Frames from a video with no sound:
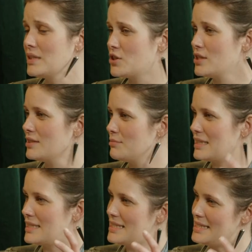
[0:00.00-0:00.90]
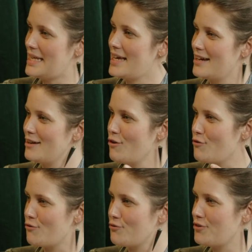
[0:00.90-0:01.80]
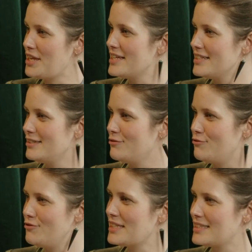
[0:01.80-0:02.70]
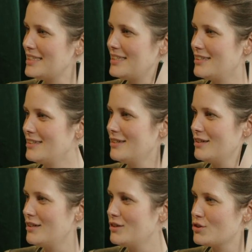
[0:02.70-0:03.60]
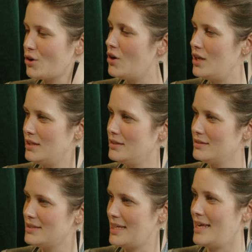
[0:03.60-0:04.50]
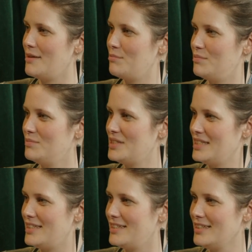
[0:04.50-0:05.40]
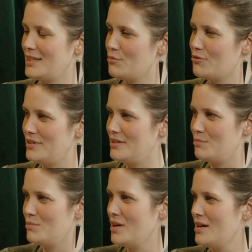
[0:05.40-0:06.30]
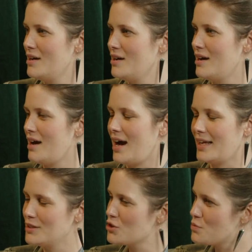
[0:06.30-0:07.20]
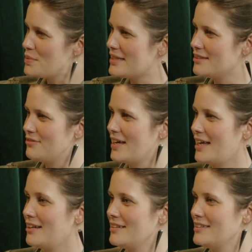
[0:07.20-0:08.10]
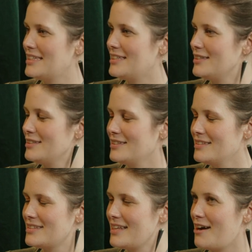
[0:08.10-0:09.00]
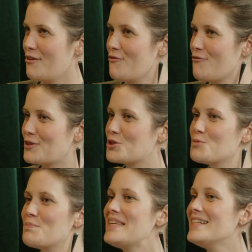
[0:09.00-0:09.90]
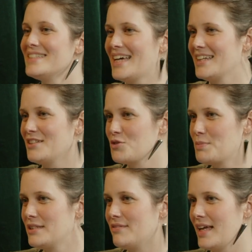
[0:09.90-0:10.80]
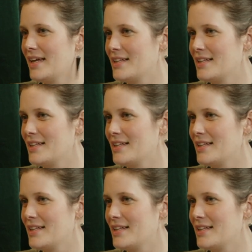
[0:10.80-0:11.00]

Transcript: Geschichte mit sehr vielen wichtigen, tollen Themen, die in dem Film äh, angespielt werden, die sehr verspielt angespielt werden,